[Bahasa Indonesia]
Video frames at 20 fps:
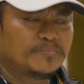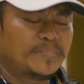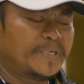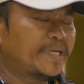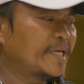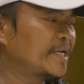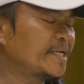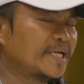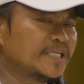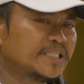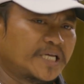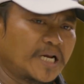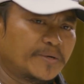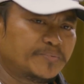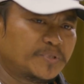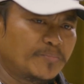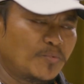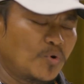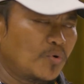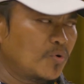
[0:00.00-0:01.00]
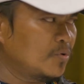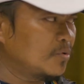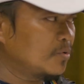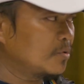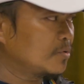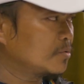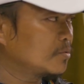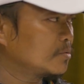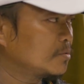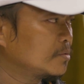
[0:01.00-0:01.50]
Mikirinnya skripsi mul.
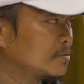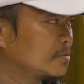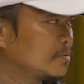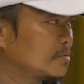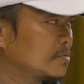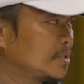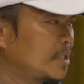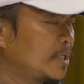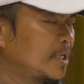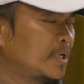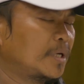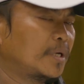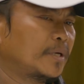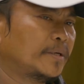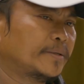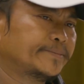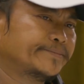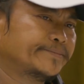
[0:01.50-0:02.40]
Iya. Yeah.